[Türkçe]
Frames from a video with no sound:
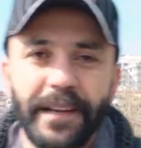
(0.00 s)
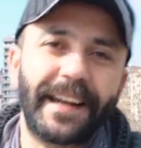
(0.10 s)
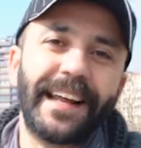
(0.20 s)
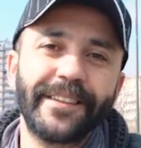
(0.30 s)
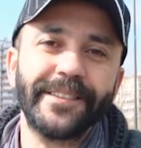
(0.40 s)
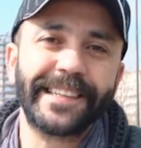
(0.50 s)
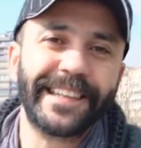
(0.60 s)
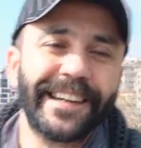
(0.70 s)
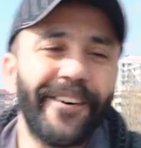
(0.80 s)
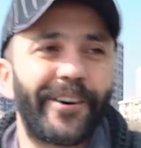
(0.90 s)
bir kanal.
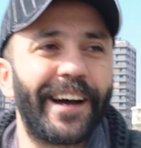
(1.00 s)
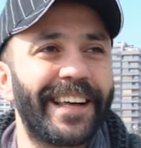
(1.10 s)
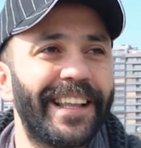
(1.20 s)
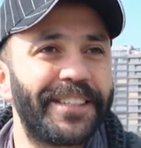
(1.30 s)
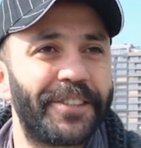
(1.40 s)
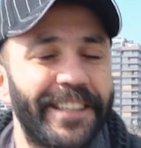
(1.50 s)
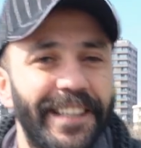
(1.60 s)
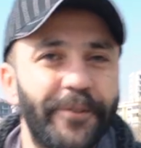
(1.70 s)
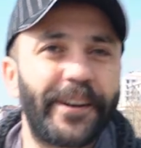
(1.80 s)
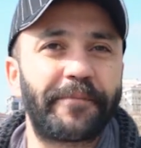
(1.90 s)
E, o kanala
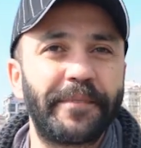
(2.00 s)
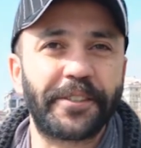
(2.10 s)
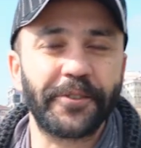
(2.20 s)
içerikleri üretmeye